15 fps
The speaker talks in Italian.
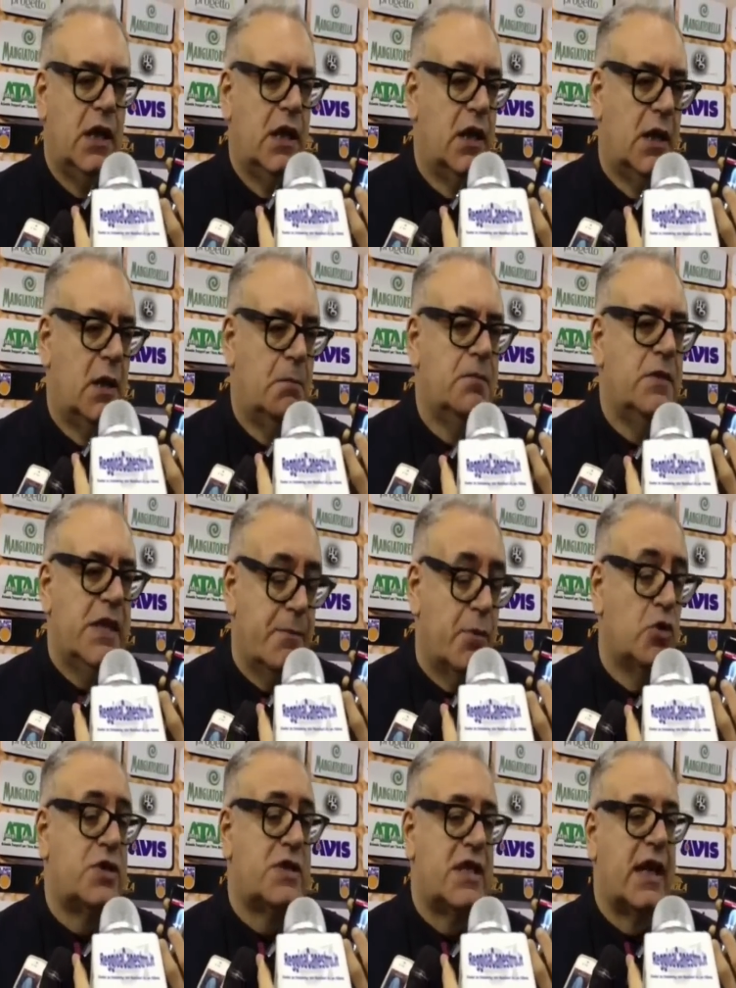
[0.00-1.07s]
eh,
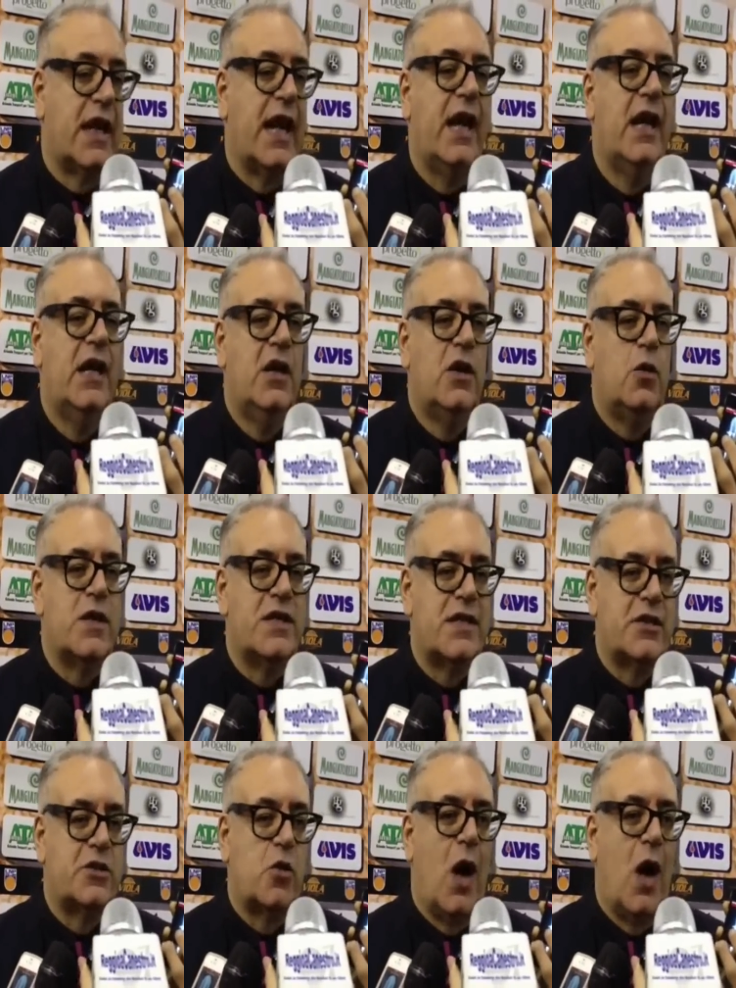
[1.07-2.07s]
dimostra che questa